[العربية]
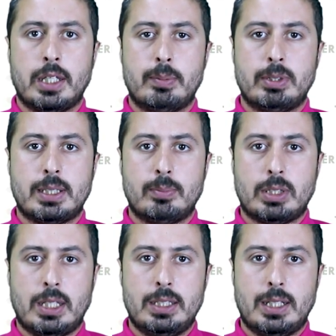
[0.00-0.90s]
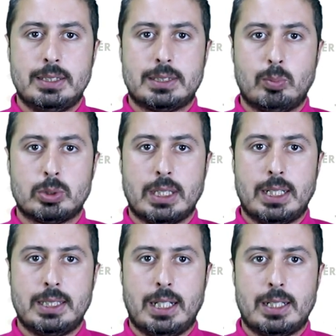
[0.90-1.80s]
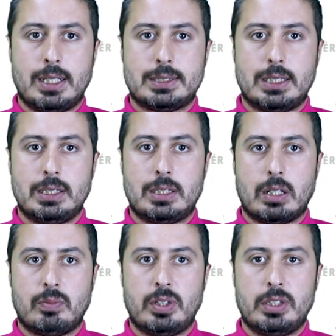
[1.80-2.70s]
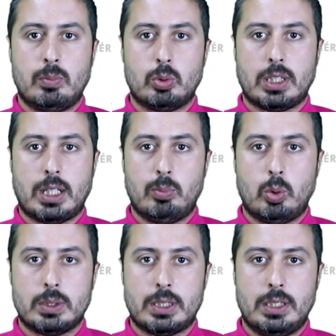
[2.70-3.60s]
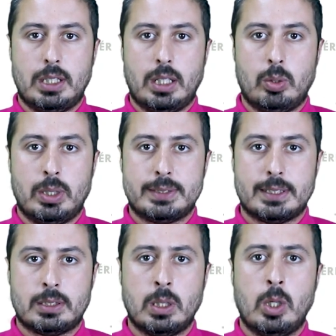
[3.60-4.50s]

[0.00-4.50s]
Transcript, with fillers: كما تم تعيين أنيس البوسعيدي على رأس الإطار الفني للمنتخب الوطني الأواسط